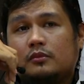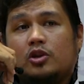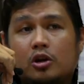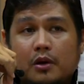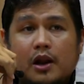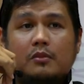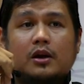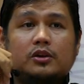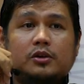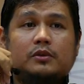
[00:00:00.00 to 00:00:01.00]
Yun pa lang,
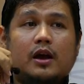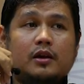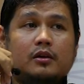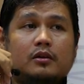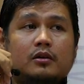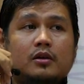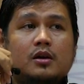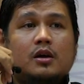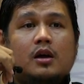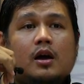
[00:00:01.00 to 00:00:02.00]
mag-isip tayo.
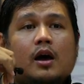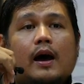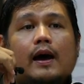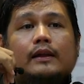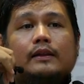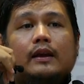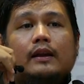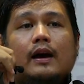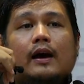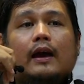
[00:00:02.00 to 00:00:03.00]
At
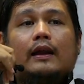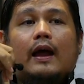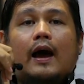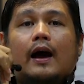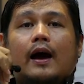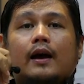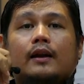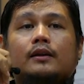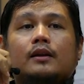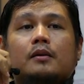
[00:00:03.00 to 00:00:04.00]

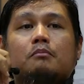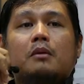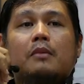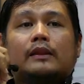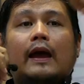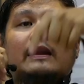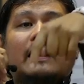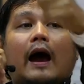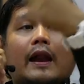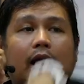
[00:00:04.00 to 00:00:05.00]
kinakailangan mamatay
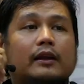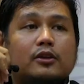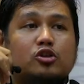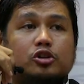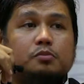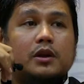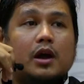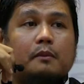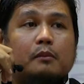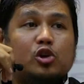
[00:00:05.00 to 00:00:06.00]
ng anak ng Diyos,
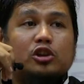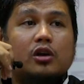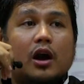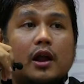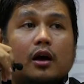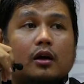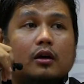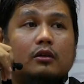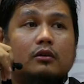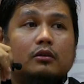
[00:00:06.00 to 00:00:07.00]
pinakapaborito niyang anak.
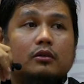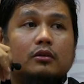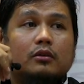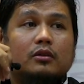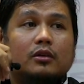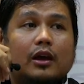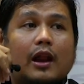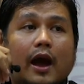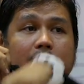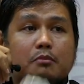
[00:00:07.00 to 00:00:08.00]

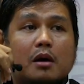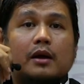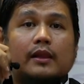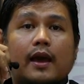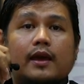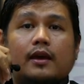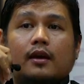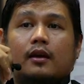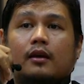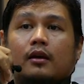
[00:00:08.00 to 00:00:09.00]
Kailangan niya mamatay
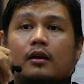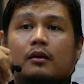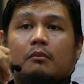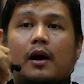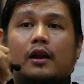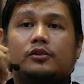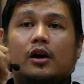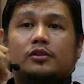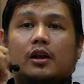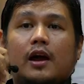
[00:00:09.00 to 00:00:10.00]
para sa
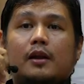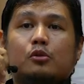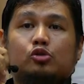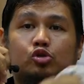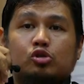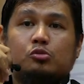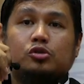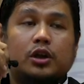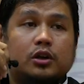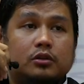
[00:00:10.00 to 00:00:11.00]
kasalanan mo,
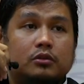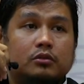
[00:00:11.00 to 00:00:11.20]
tutubusin.